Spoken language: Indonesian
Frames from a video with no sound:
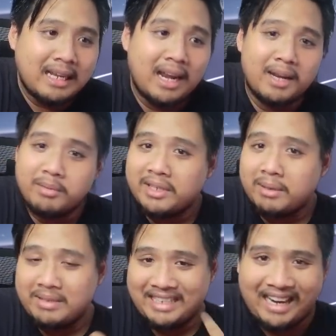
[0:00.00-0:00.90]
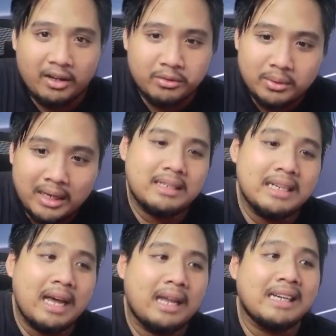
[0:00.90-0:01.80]
kalian bisa menyerang juga
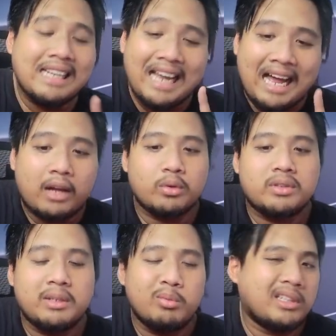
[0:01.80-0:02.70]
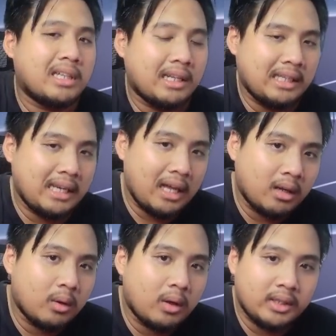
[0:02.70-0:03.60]
dan gak harus dibuild
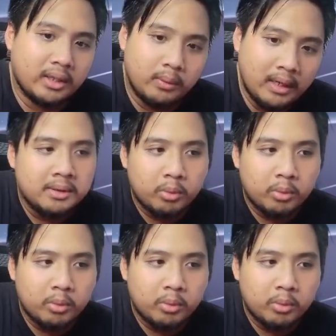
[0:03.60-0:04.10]
critical kalau kata gue